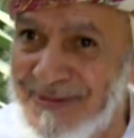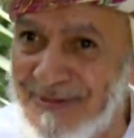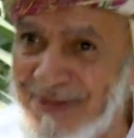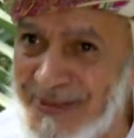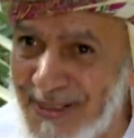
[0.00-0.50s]

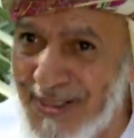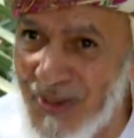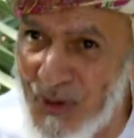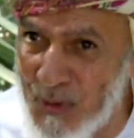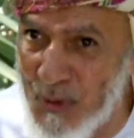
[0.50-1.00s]
اللي
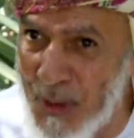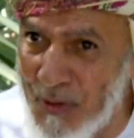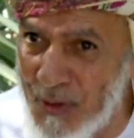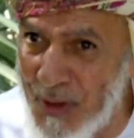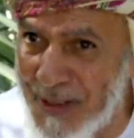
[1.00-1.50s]
يحطونه
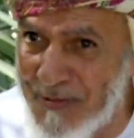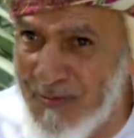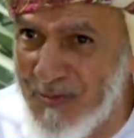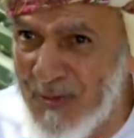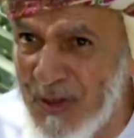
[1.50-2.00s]
فوقه
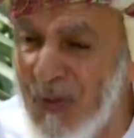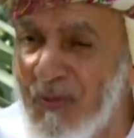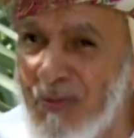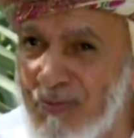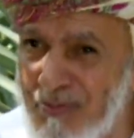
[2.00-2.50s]

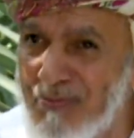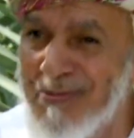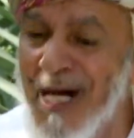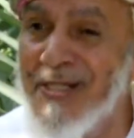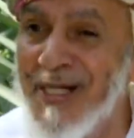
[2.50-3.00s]
هم
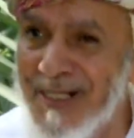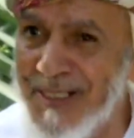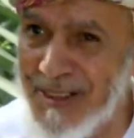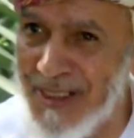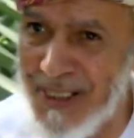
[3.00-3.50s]
أدرى
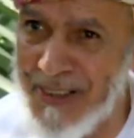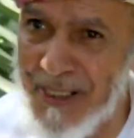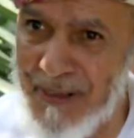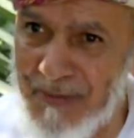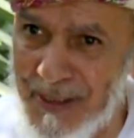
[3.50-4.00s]
ذيك
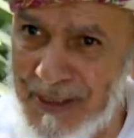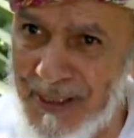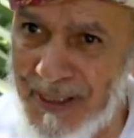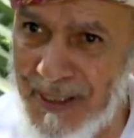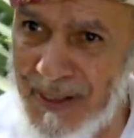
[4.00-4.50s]
الأيام
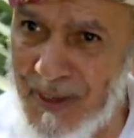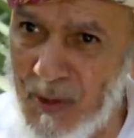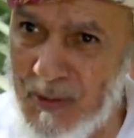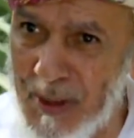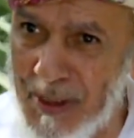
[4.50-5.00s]
بالطريقة اللي
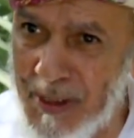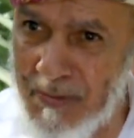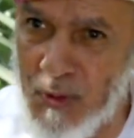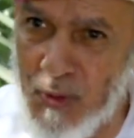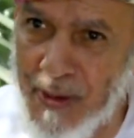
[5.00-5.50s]
هم
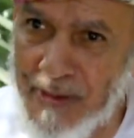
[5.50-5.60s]
يعملونها